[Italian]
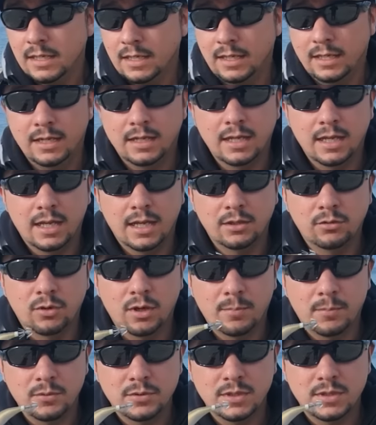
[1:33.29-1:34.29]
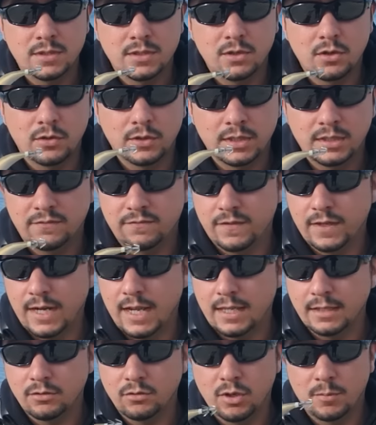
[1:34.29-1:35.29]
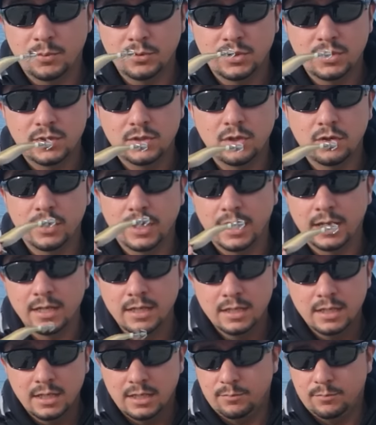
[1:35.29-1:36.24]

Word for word: in, in una posizione differente, una posizione